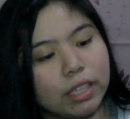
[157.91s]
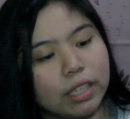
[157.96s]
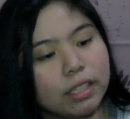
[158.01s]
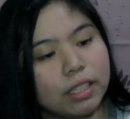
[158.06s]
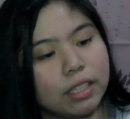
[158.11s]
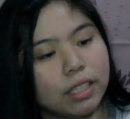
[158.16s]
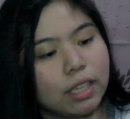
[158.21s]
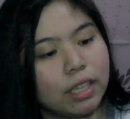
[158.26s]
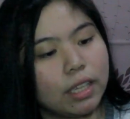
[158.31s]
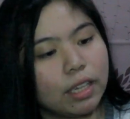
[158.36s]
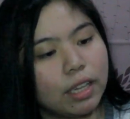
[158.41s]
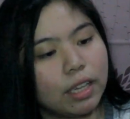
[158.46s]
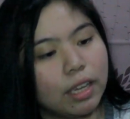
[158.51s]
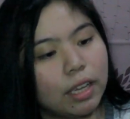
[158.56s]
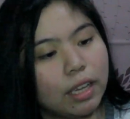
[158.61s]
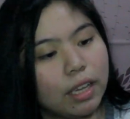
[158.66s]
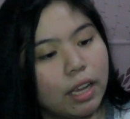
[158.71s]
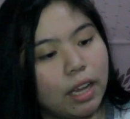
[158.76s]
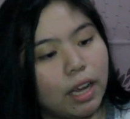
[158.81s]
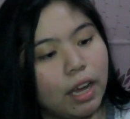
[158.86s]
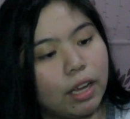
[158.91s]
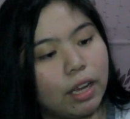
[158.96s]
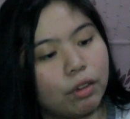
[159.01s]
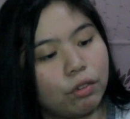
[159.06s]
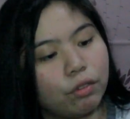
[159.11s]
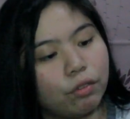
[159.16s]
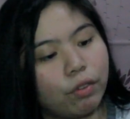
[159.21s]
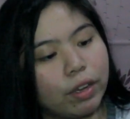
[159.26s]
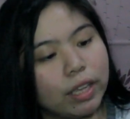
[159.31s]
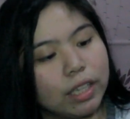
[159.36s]
Eh,
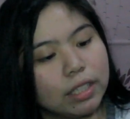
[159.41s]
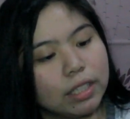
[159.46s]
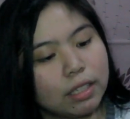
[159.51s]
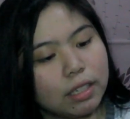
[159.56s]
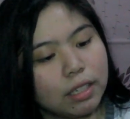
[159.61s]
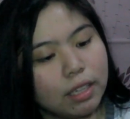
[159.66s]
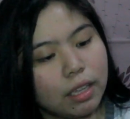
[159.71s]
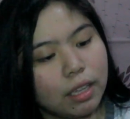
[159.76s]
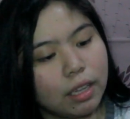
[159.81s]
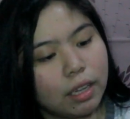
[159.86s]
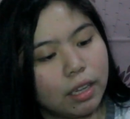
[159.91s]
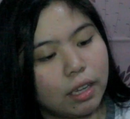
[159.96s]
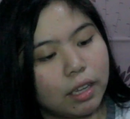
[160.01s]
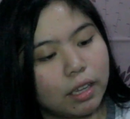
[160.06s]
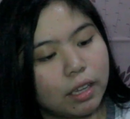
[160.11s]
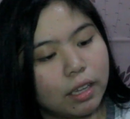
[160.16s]
ano ba iti?